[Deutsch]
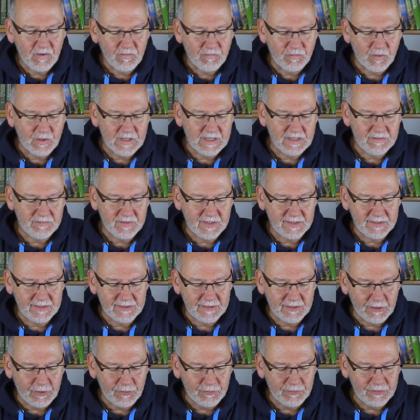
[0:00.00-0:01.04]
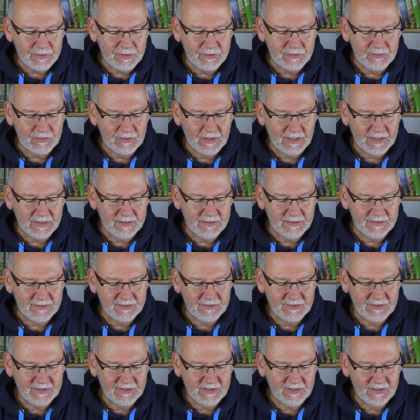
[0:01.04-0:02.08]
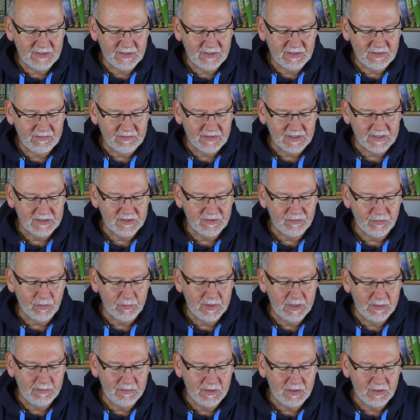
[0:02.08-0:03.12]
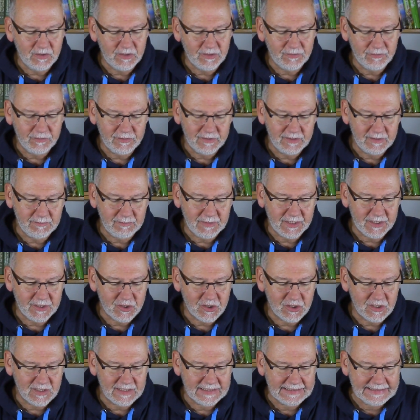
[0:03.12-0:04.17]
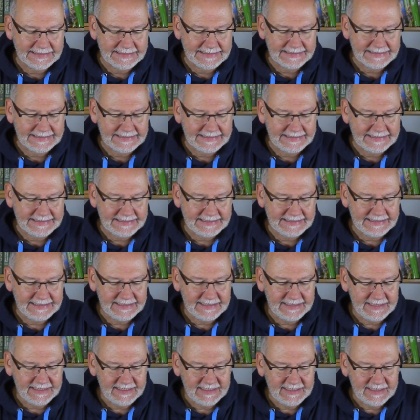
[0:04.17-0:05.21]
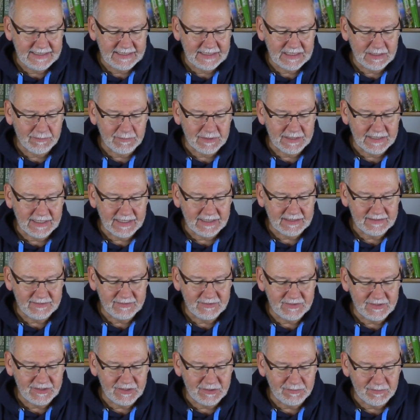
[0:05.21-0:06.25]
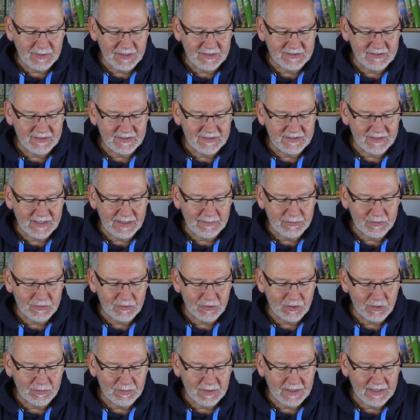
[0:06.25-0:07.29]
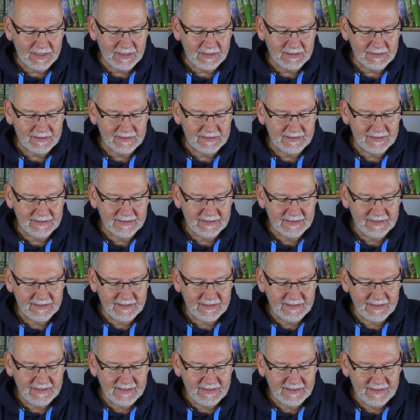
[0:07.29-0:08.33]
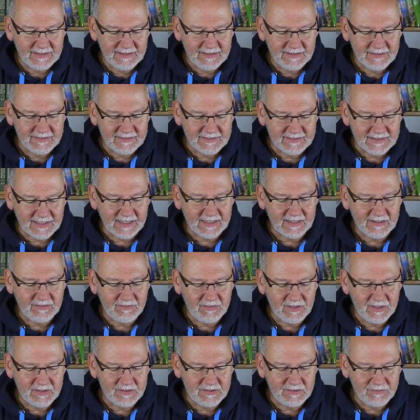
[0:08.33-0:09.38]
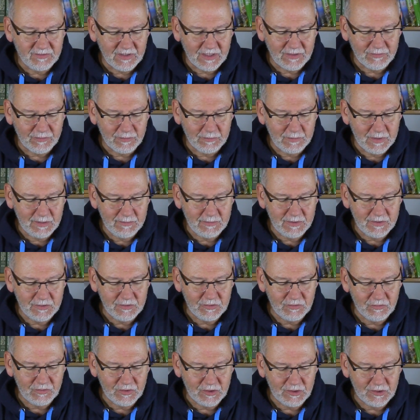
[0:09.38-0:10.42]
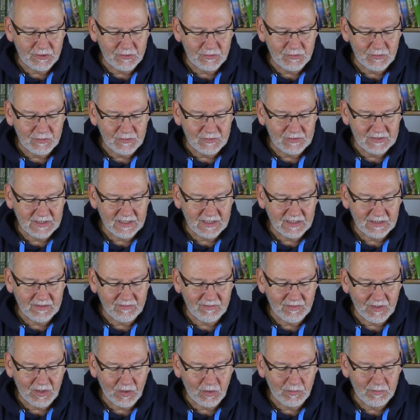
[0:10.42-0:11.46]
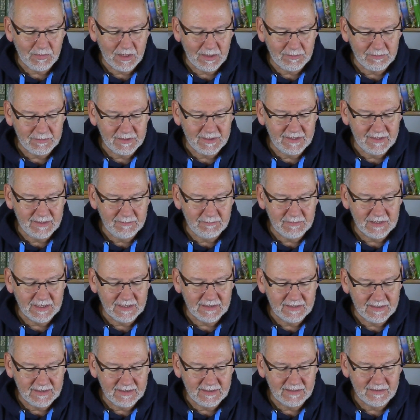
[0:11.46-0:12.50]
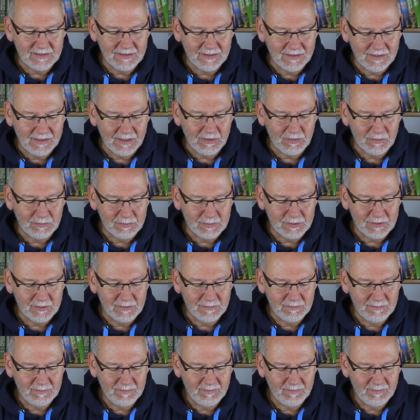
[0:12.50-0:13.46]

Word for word: Woher war die Taufe des Johannes? War sie vom Himmel oder von den Menschen? Da bedachten sie es bei sich selbst und sprachen, sagen wir, sie war vom Himmel, so wird er zu uns sagen, warum habt ihr ihm dann nicht geglaubt?